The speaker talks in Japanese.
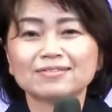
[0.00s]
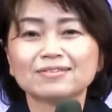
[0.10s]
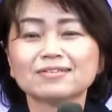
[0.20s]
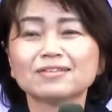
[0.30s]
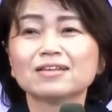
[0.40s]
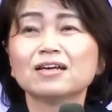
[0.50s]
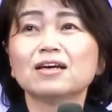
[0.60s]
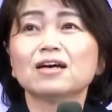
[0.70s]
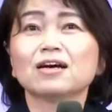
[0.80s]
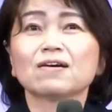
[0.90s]
that
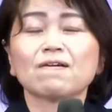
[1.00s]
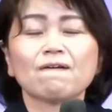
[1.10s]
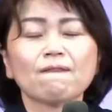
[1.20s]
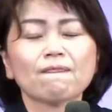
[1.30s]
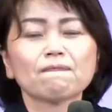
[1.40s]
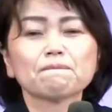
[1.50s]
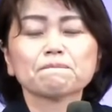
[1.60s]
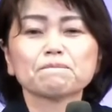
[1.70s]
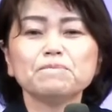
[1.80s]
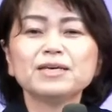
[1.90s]
his name to be 御
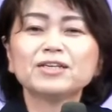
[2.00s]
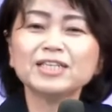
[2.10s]
praised,